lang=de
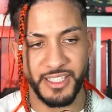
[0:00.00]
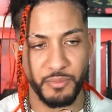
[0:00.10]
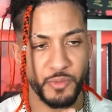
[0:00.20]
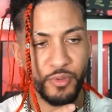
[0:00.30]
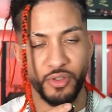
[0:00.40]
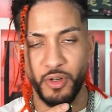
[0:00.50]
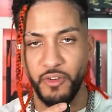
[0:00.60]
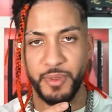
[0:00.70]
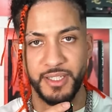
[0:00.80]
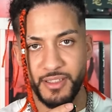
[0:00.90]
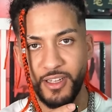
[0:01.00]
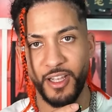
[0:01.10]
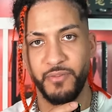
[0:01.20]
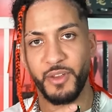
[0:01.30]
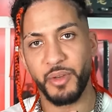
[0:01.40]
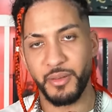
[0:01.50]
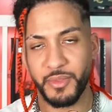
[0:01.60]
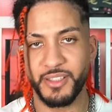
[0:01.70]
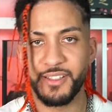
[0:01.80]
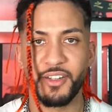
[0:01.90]
deshalb muss man schon aufpassen, wenn man
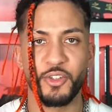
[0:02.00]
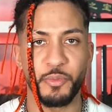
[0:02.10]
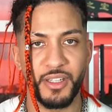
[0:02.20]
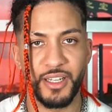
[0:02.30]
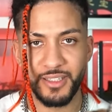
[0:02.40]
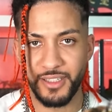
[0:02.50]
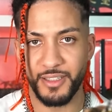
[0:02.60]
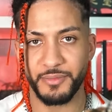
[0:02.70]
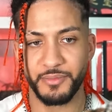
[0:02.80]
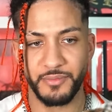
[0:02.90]
mit dieser Spinne hantiert.